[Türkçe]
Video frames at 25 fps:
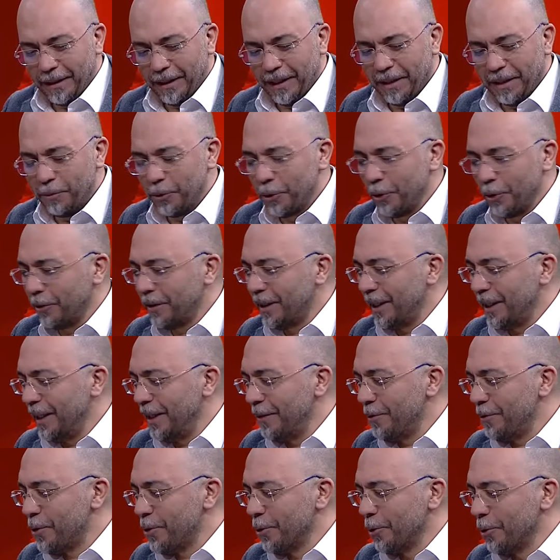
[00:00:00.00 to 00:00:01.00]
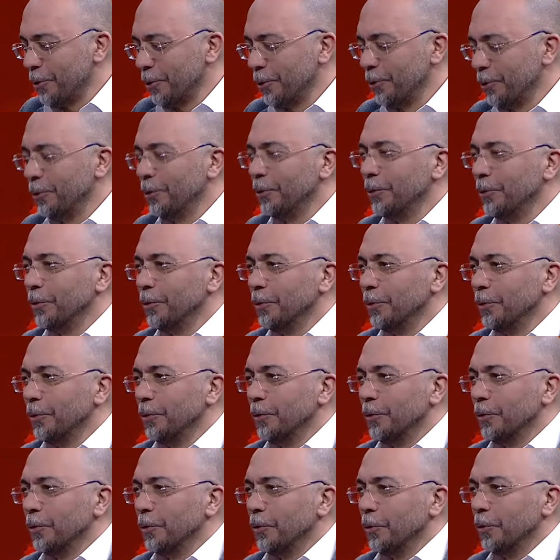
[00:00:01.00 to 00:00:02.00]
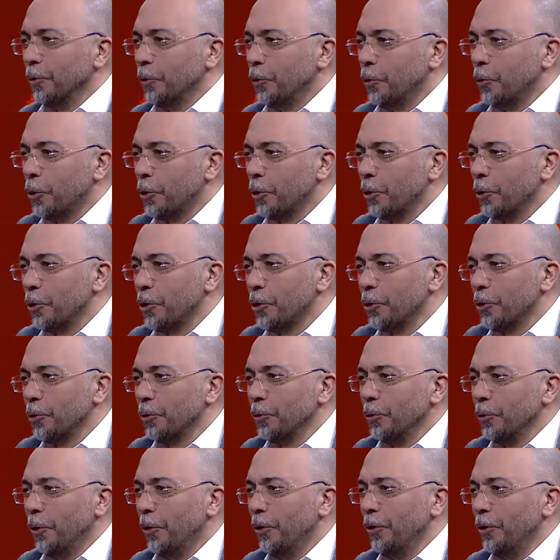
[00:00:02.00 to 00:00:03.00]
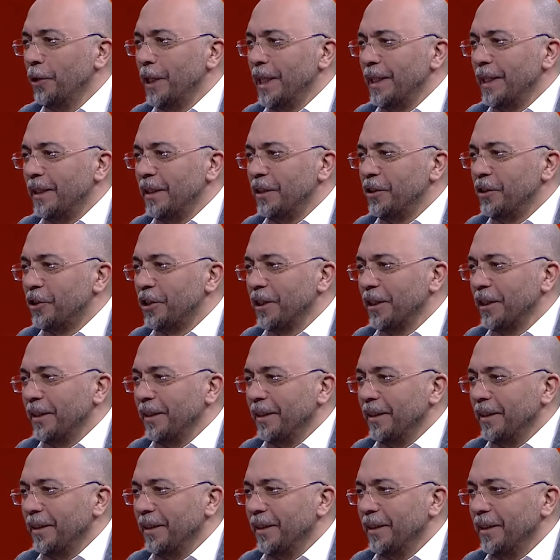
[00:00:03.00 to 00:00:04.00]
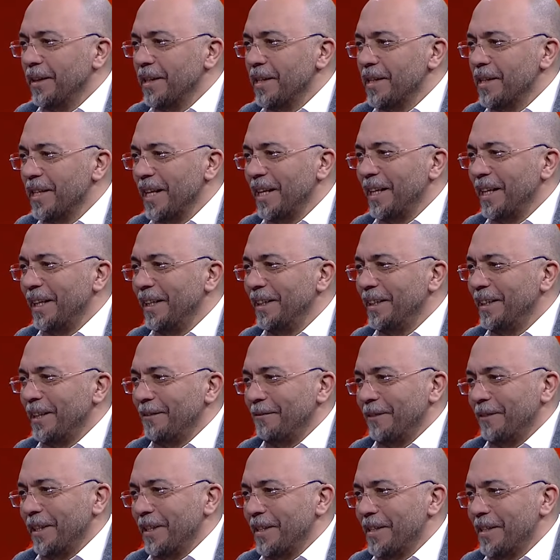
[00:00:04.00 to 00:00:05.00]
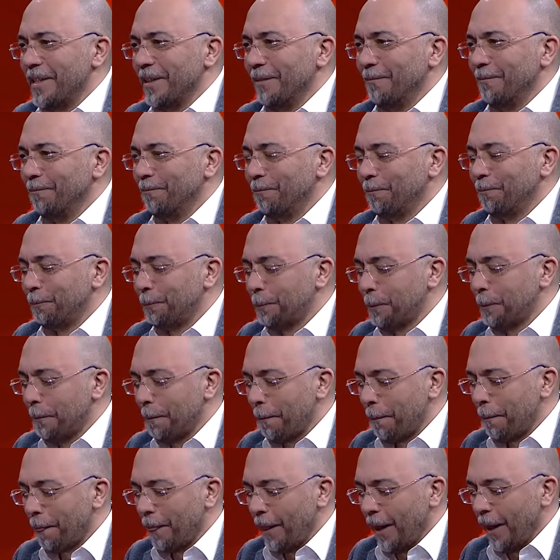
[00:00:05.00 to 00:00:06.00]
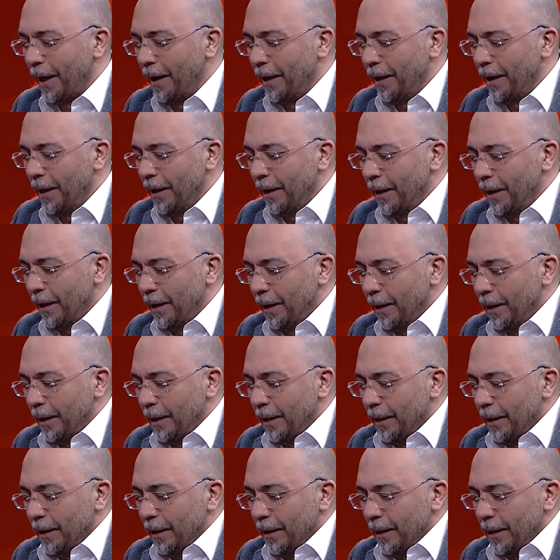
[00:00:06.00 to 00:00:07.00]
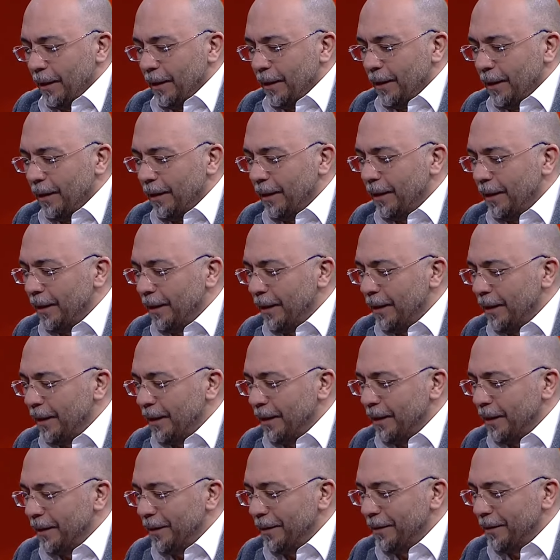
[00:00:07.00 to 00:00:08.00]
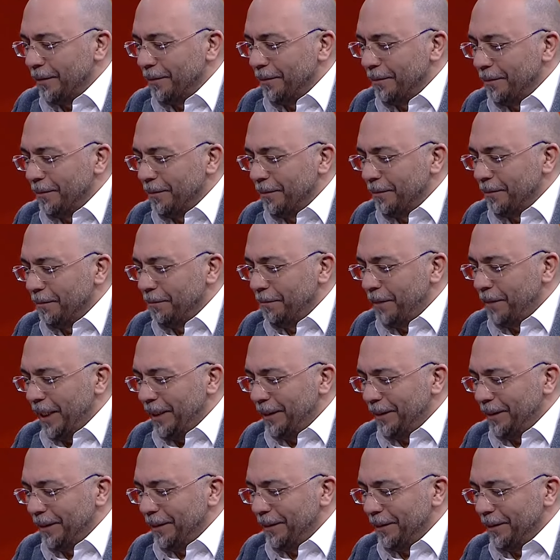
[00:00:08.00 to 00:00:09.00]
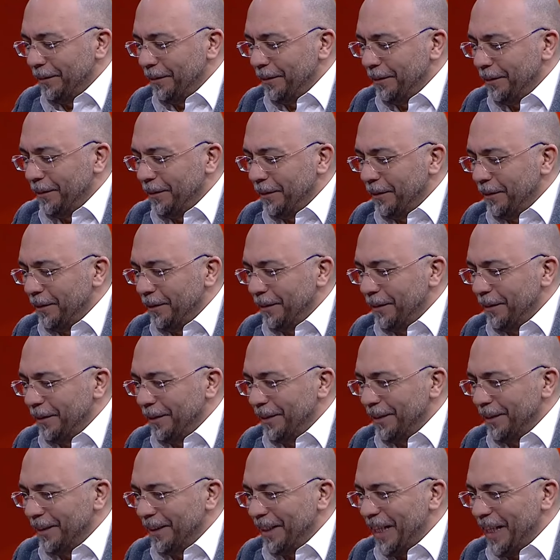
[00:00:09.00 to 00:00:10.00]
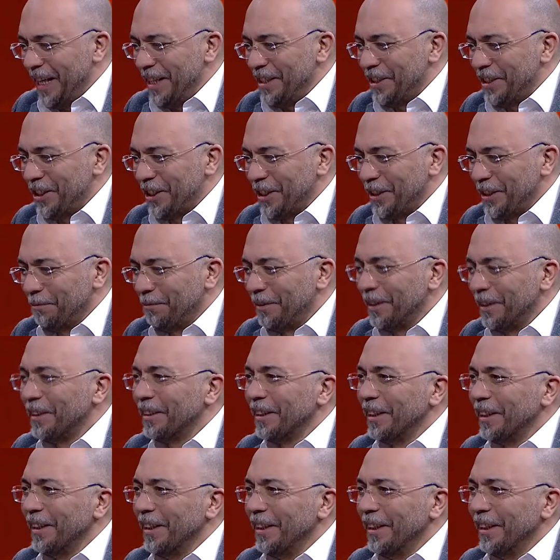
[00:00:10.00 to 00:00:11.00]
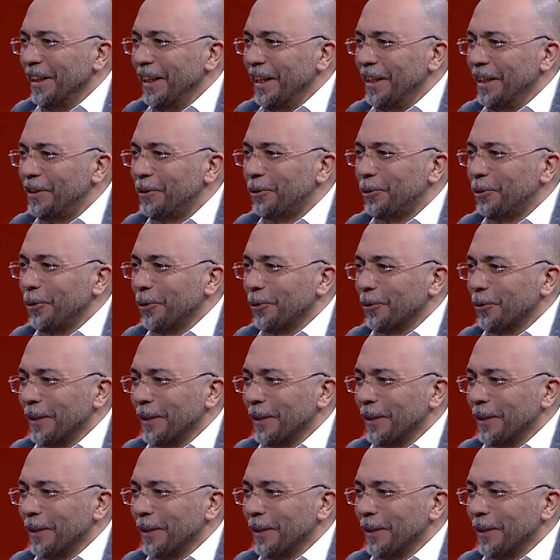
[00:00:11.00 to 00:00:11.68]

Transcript: 24 televizyonunun kuruluşunun 17. seneyi devriyesi. Evet. İyi ki doğduk. Ee, ben genç bir editör